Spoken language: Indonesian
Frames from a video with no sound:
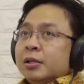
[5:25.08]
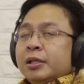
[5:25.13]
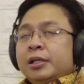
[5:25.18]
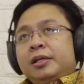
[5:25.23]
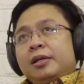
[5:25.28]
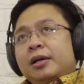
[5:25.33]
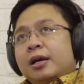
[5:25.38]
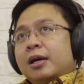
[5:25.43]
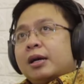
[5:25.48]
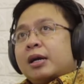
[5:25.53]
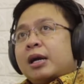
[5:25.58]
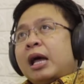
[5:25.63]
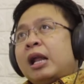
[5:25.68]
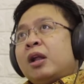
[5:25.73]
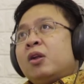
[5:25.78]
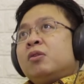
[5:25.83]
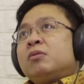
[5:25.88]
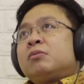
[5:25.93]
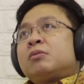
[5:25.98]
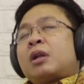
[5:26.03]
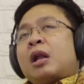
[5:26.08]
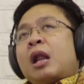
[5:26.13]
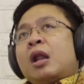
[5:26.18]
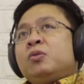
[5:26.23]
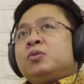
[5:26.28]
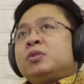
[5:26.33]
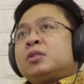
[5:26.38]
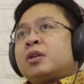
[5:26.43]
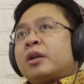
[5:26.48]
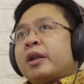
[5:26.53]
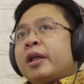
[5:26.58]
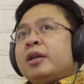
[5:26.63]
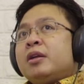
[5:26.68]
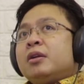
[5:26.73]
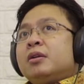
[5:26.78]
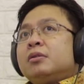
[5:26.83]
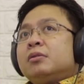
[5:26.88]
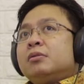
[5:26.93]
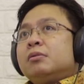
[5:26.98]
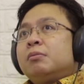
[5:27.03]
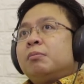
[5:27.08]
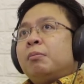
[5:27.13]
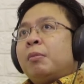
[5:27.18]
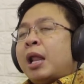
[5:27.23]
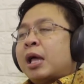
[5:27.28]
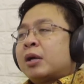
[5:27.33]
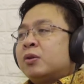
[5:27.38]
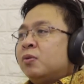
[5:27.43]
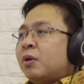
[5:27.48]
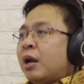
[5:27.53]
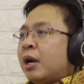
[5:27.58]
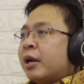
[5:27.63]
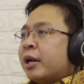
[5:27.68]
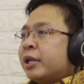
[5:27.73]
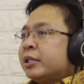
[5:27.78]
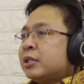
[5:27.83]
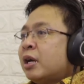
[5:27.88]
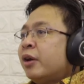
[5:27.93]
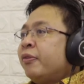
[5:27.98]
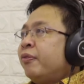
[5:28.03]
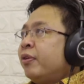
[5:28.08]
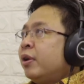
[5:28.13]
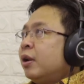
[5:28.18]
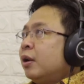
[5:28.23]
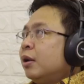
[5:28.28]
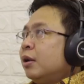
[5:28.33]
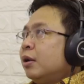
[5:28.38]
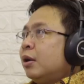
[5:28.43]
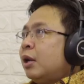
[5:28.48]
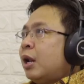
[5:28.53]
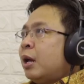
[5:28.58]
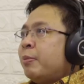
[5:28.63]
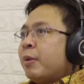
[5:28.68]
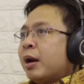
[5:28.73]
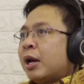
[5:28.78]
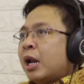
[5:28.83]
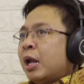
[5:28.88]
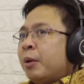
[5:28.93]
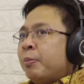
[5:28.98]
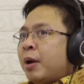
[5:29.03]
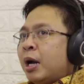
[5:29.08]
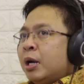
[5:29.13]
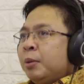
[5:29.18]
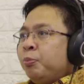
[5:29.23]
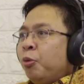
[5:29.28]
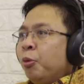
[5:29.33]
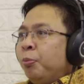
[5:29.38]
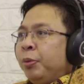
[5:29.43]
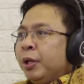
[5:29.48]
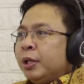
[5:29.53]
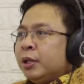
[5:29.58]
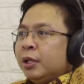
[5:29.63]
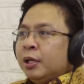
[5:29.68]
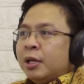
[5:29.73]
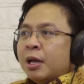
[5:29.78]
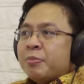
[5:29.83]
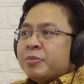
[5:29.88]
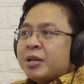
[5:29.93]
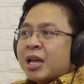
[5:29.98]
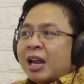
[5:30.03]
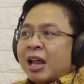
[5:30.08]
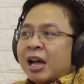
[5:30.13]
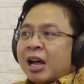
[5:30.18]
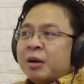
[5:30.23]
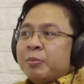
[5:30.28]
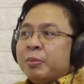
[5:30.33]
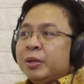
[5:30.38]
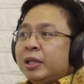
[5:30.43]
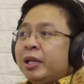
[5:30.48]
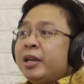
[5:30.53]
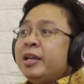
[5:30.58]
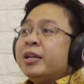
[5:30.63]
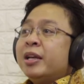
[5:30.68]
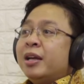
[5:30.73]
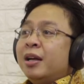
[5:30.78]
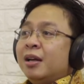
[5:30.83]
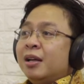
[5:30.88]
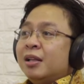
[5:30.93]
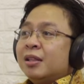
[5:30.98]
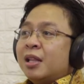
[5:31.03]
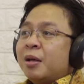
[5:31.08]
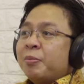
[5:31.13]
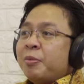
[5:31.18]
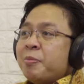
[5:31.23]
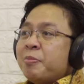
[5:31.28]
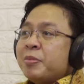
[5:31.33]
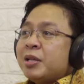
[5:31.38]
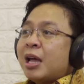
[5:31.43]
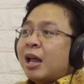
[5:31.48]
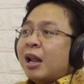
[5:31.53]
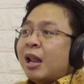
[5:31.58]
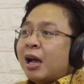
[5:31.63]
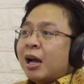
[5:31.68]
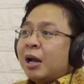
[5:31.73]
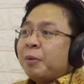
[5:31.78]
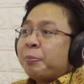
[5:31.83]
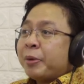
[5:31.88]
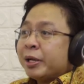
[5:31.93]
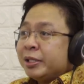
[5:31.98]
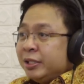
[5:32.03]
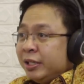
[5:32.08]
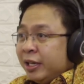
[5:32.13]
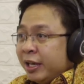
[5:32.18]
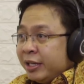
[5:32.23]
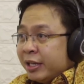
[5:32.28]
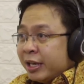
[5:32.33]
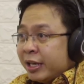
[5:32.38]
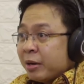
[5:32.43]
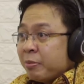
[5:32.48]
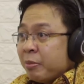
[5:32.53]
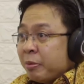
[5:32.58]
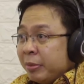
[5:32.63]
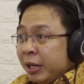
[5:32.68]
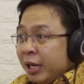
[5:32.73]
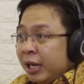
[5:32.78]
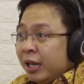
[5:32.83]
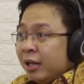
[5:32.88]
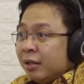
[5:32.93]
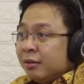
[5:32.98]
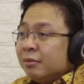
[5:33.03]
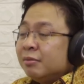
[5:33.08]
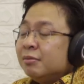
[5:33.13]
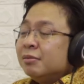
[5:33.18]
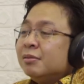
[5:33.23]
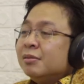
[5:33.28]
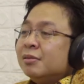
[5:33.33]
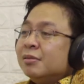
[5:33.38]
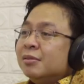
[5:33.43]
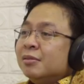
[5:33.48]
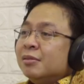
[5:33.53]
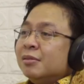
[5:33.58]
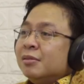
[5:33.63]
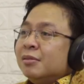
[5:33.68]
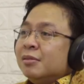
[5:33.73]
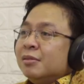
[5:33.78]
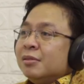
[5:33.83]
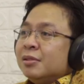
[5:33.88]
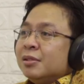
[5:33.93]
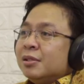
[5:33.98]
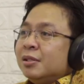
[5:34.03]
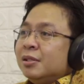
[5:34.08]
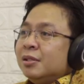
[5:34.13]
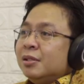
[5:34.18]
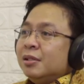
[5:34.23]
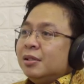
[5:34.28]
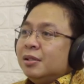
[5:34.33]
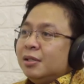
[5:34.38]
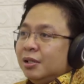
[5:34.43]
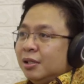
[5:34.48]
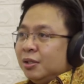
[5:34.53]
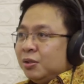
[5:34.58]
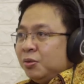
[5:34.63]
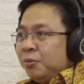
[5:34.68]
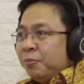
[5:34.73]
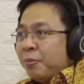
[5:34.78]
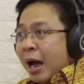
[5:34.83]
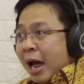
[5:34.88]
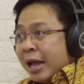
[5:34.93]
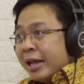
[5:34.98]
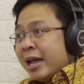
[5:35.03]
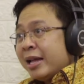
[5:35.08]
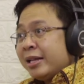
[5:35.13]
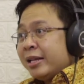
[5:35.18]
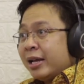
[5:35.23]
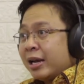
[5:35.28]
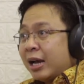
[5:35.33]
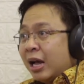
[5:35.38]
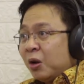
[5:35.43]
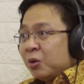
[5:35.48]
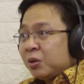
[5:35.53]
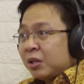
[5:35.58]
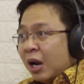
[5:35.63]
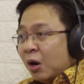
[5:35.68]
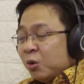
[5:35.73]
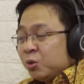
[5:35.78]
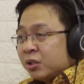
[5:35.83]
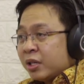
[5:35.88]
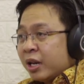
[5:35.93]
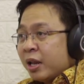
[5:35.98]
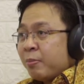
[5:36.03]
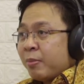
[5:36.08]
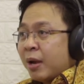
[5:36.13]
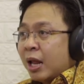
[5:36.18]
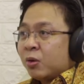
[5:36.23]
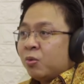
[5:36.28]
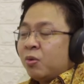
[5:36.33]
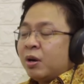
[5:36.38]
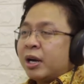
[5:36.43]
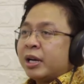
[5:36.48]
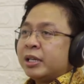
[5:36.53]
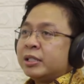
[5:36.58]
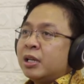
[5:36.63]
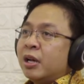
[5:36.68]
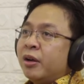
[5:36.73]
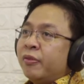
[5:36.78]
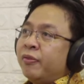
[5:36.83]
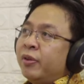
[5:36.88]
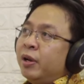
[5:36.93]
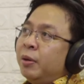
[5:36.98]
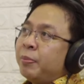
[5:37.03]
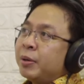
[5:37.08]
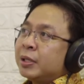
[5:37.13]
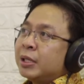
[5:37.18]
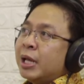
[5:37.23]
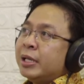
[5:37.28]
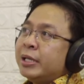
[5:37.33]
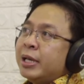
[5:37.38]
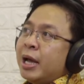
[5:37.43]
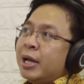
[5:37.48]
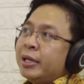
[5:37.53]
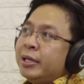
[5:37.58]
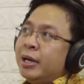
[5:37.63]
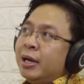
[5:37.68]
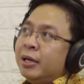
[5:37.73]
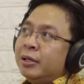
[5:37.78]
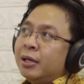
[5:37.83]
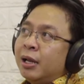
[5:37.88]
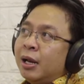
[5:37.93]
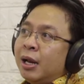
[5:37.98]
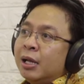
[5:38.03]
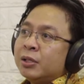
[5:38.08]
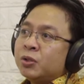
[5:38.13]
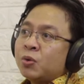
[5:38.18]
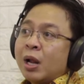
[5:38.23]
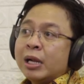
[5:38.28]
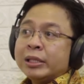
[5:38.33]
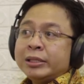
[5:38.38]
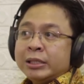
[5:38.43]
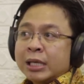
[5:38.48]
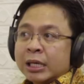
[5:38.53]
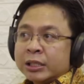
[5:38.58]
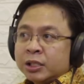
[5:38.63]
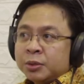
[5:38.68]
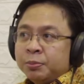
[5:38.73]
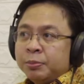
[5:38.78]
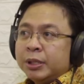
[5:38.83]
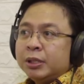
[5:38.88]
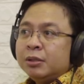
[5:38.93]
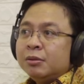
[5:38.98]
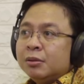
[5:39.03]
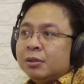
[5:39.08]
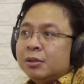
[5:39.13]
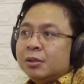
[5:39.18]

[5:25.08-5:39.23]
tidak kalau terlalu sering melakukan reshuffle lama kelamaan publik tidak menyalahkan menterinya tapi menyalahkan presidennya yang memilih. Hmm. Jadi itu bahayanya kalau terlalu sering melakukan reshuffle. Pertanyaannya adalah soal judgement.